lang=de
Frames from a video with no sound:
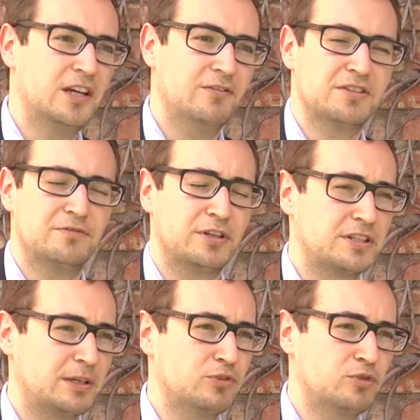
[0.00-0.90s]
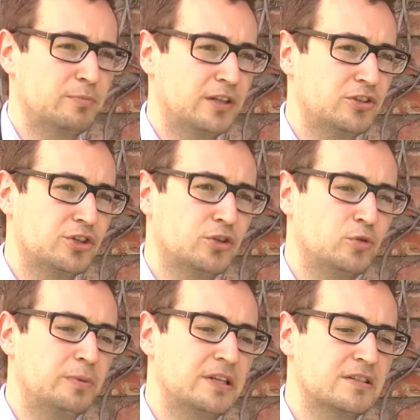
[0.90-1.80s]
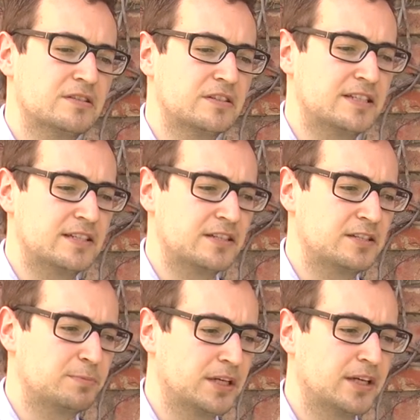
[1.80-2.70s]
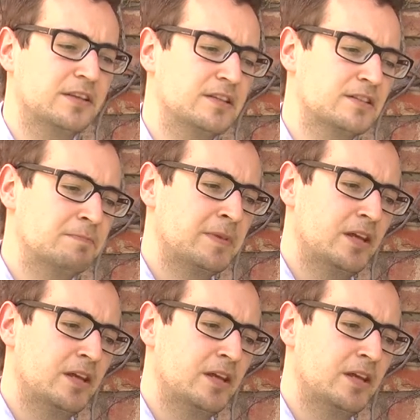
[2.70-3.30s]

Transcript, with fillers: weil es einfach eine extrem sympathische Truppe ist, dass das sehr, sehr inspirierend ist.